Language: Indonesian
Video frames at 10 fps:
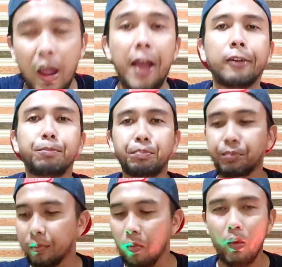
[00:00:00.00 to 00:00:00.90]
nah
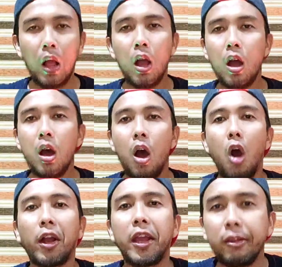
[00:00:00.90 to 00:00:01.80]

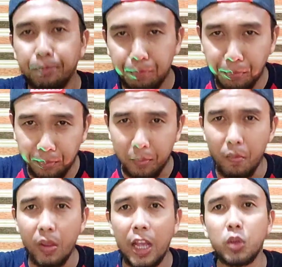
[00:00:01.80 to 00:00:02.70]
oke okay.
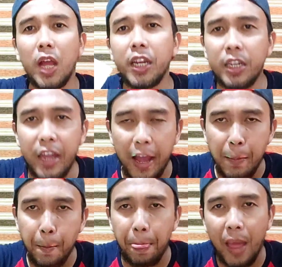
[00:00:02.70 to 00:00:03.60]
itu tadi
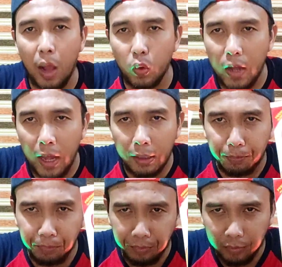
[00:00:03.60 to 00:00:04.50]
dia aku udah
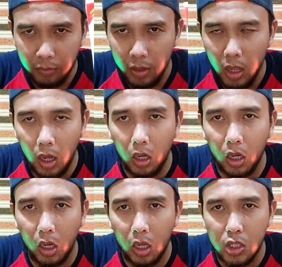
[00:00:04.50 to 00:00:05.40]

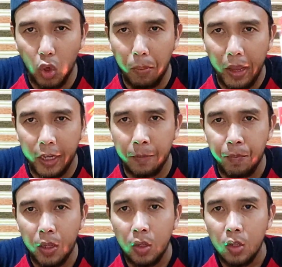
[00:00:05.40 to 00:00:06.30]
uh, cobain
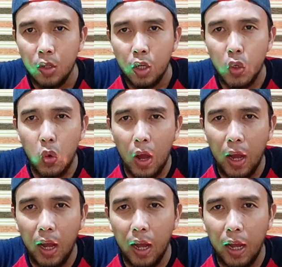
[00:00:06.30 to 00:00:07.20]

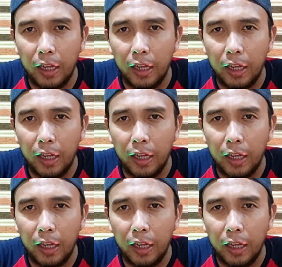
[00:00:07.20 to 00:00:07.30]
dua